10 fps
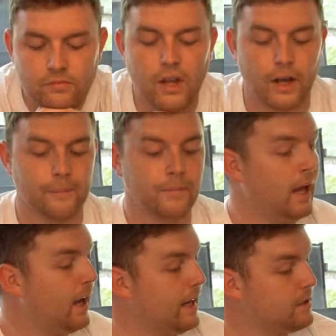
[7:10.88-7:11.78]
Ja,
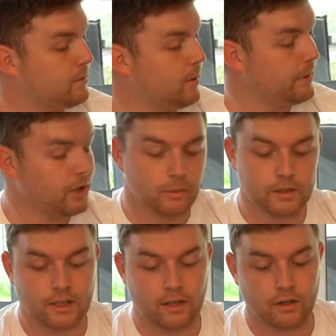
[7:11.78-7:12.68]
also man bekommt
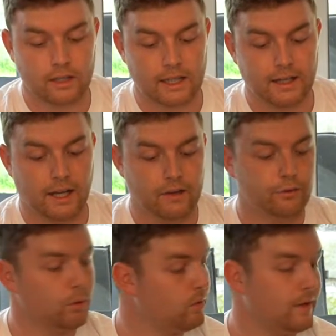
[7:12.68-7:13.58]
hier dann noch eine kleine
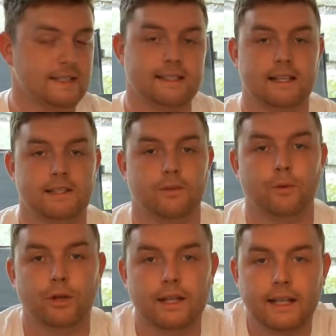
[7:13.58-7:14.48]
Einführung, was es alles für
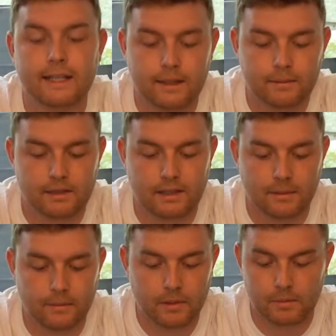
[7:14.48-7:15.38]
Möglichkeiten gibt
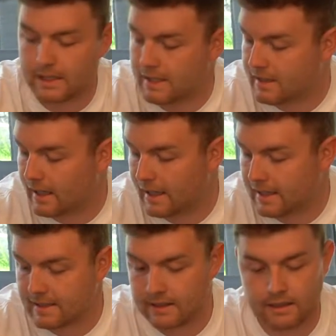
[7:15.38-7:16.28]
ähm, mit dieser
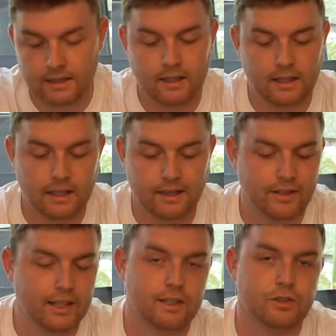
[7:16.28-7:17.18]
Alexa. Äh,
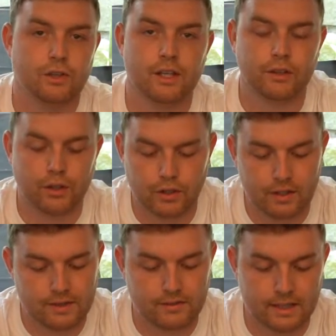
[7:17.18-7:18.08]
wenn ihr das schon kennt, könnt ihr
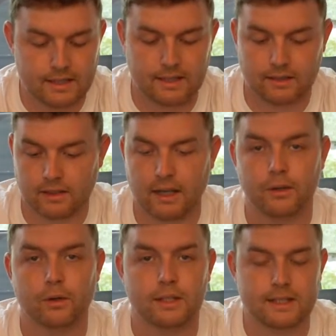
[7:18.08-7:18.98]
das, wie gesagt, gerade
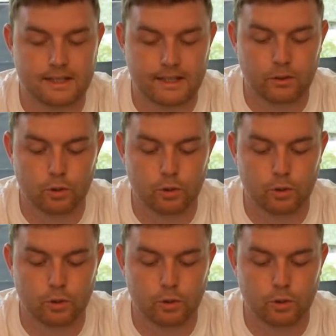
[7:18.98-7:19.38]
auch gesehen,